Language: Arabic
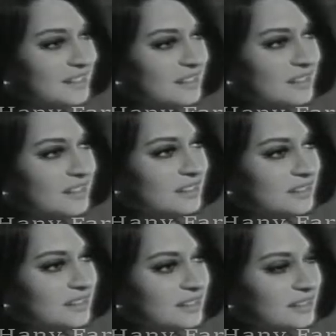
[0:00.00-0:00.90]
او في
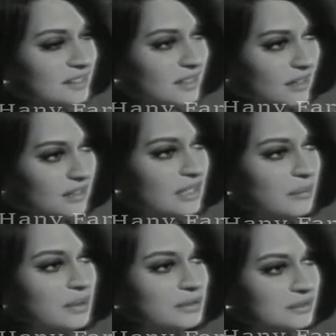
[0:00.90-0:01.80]
مثلا شخصيه او
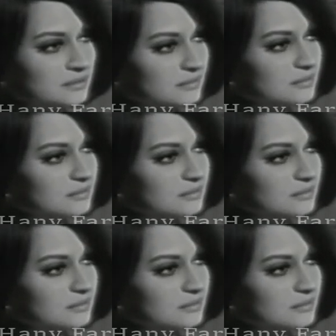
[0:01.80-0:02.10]
حاجه